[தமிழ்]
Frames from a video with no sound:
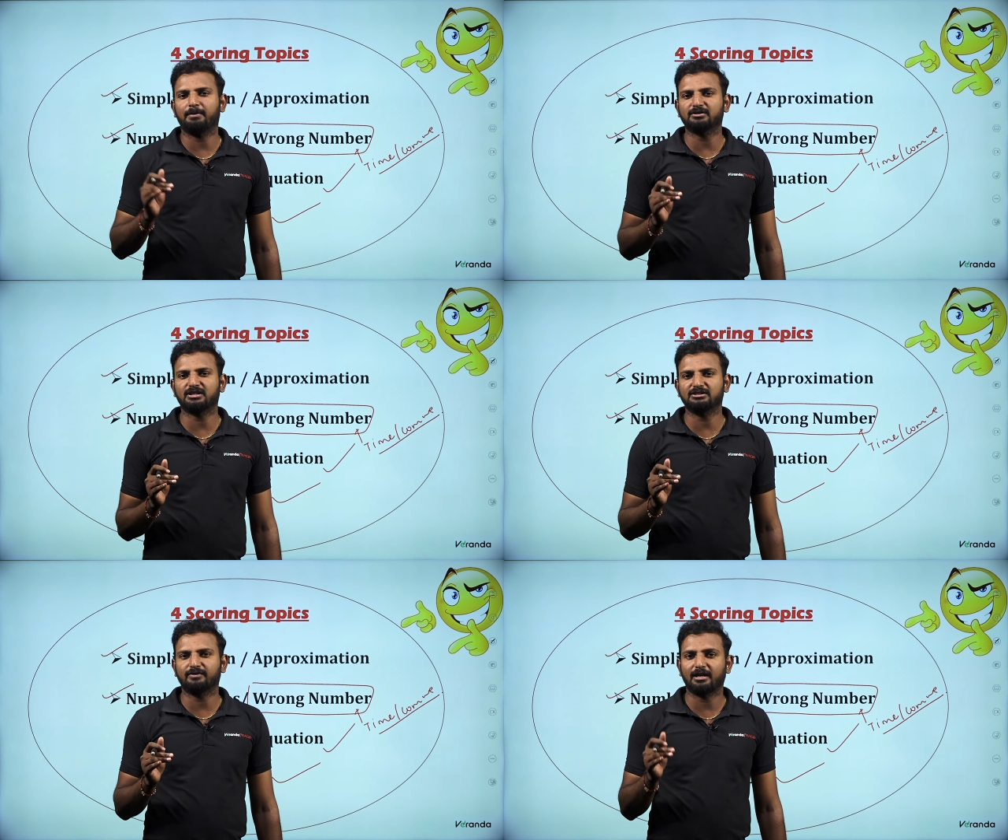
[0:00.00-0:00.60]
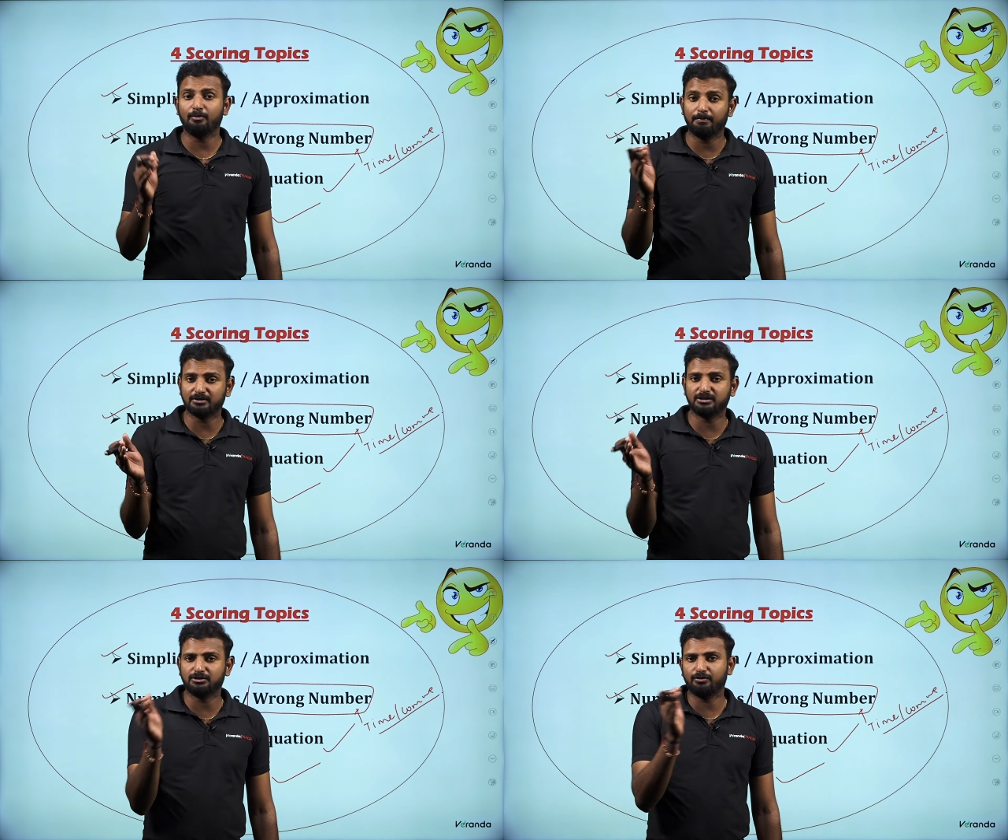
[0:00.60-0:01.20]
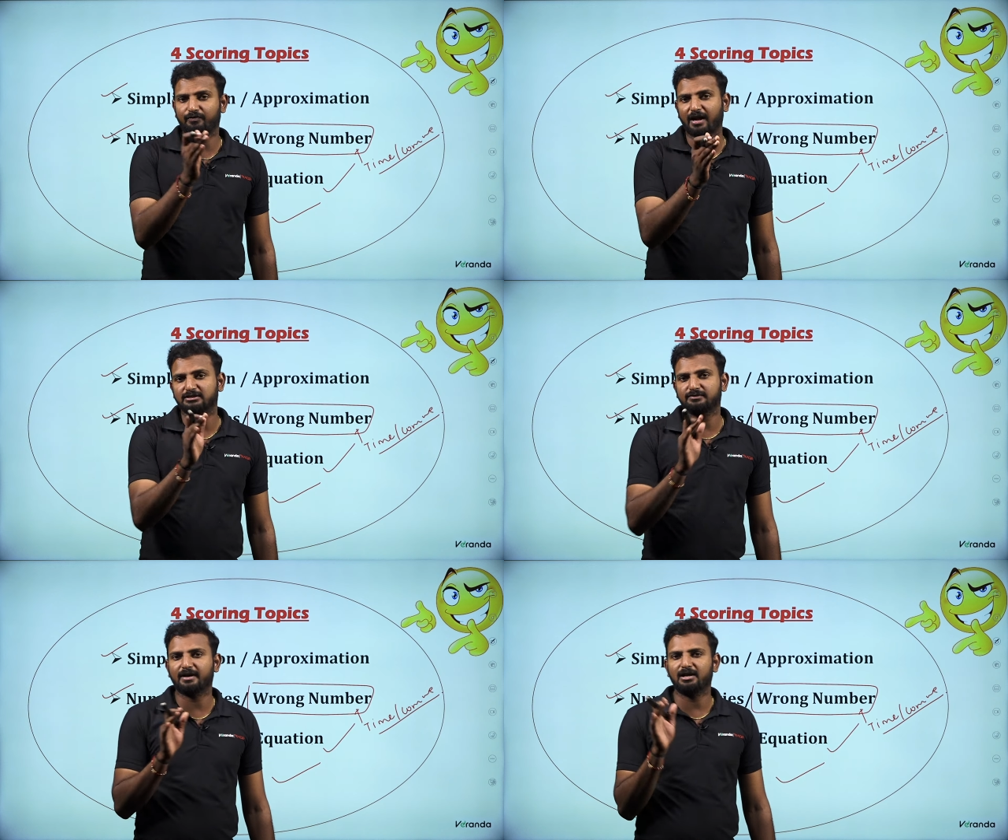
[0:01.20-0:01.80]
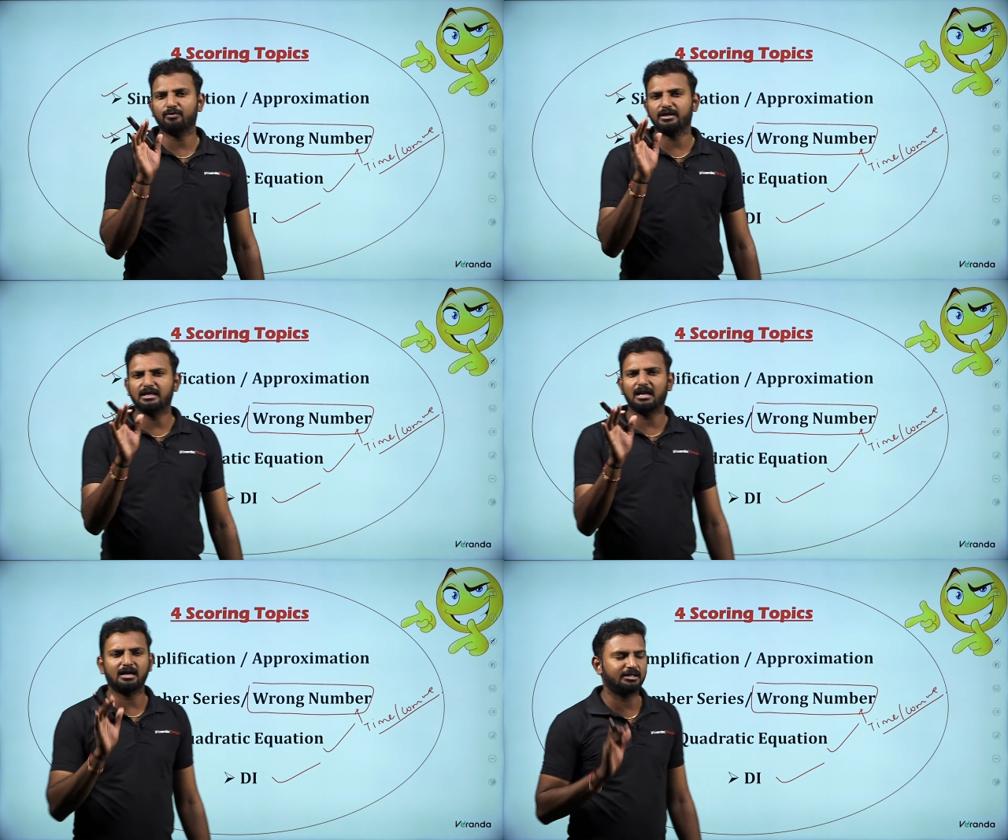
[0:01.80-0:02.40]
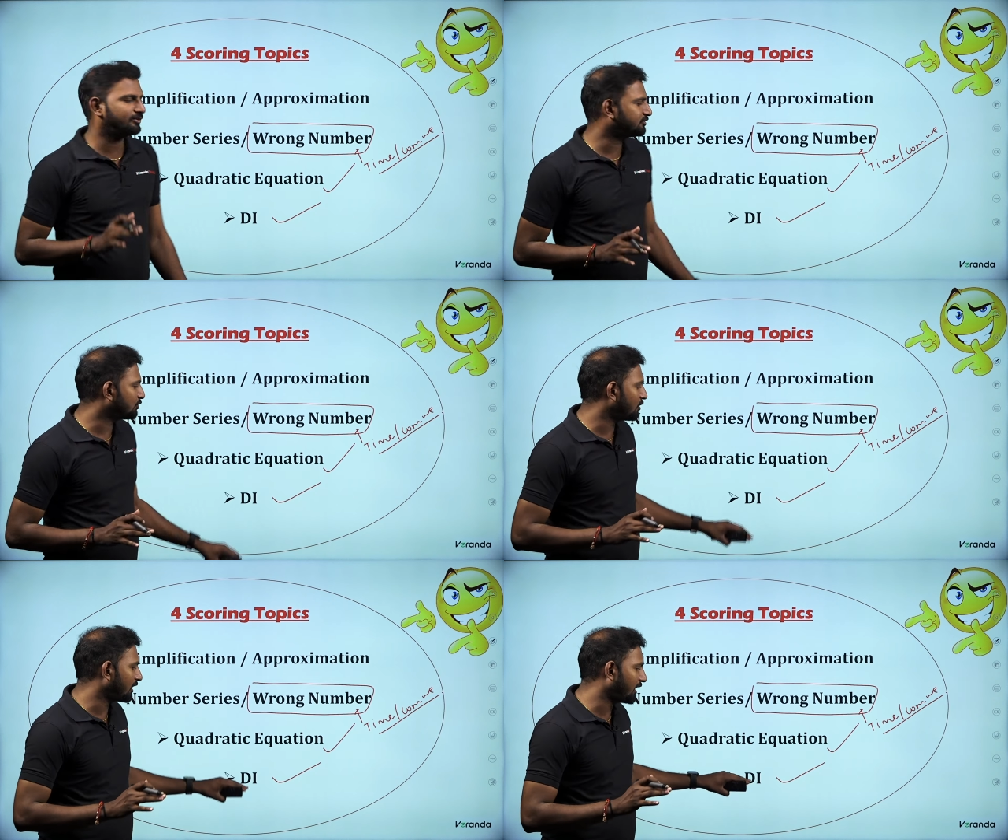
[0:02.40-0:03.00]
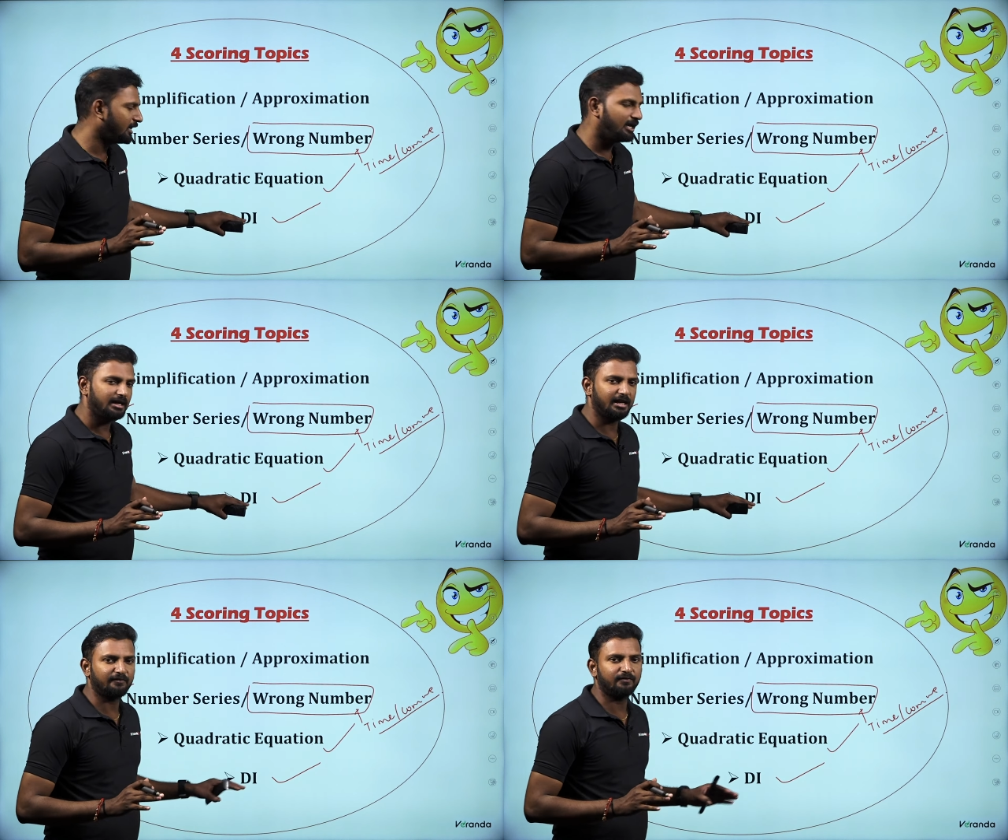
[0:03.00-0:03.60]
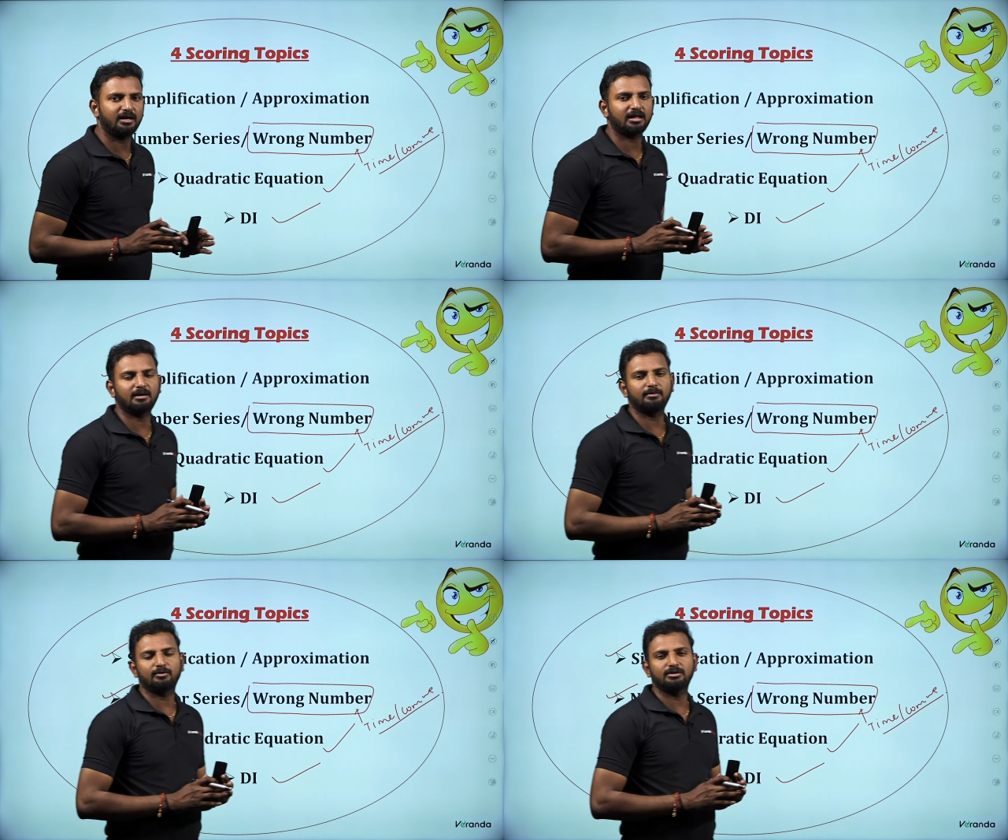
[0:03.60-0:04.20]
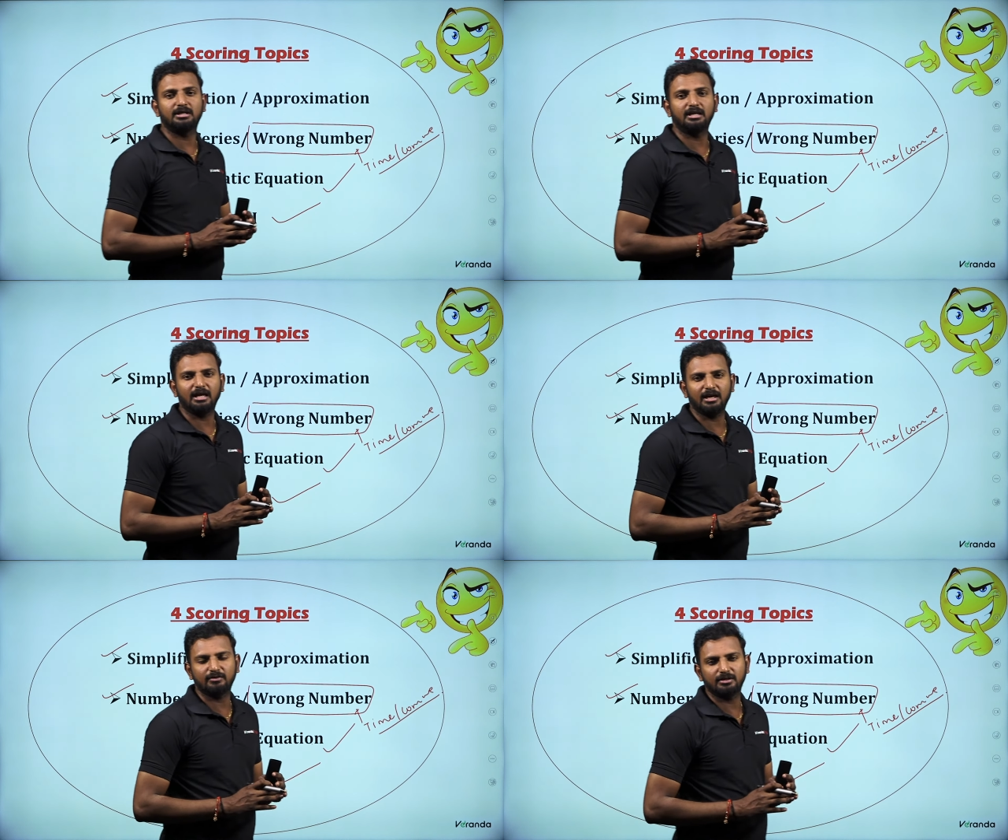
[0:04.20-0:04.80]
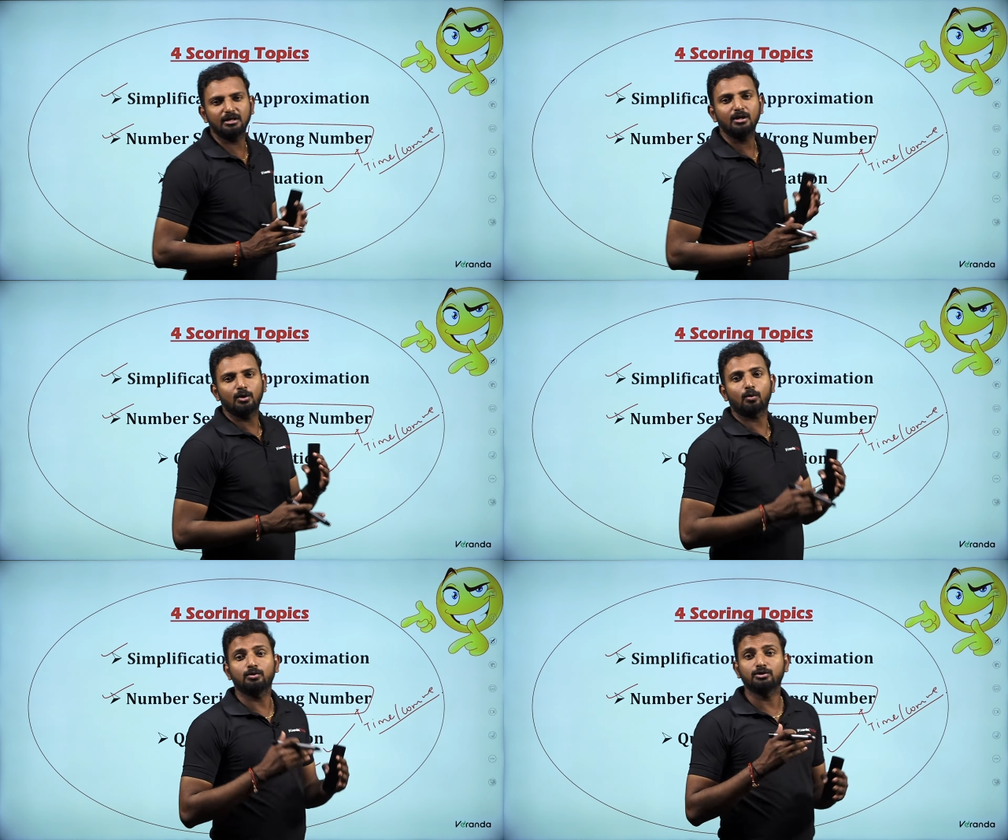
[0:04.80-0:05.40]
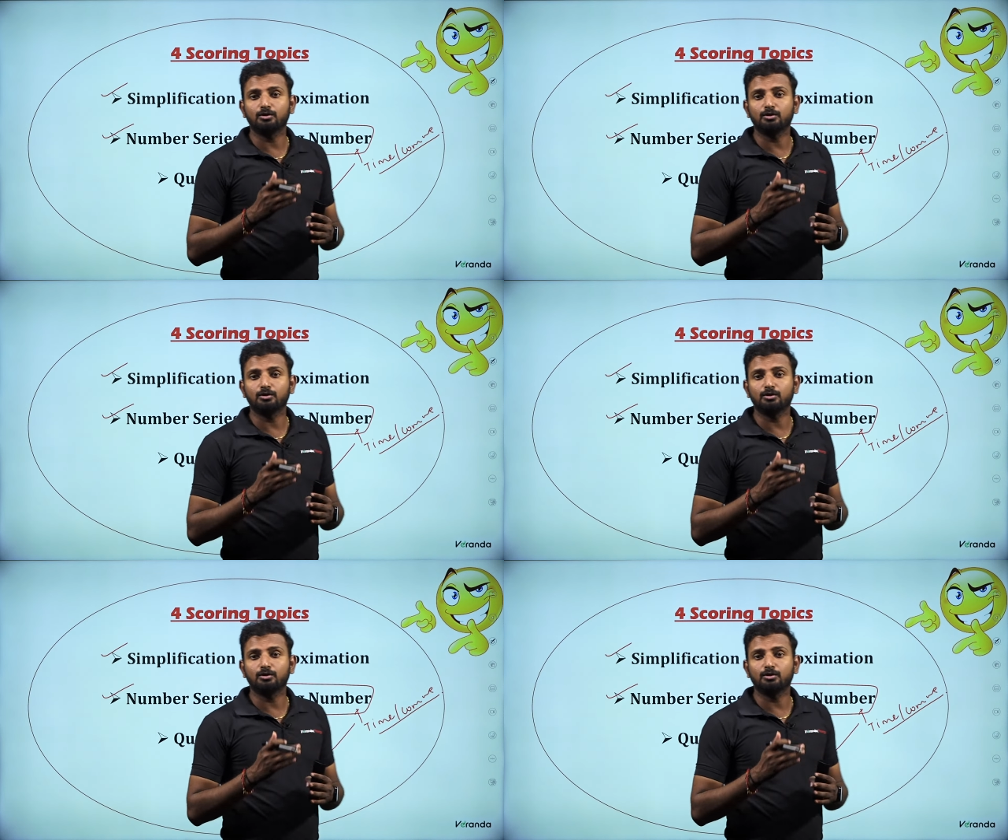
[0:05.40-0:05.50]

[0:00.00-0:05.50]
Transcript: பர்சன்டேஜ் வேல்யூ பர்சன்டேஜ் டு ஃப்ராக்ஷன் வேல்யூ இதெல்லாம் கற்று வச்சுக்கோங்க டெஃபினட்டாக நமக்கு வந்து டிஇ வந்து கொஞ்சம்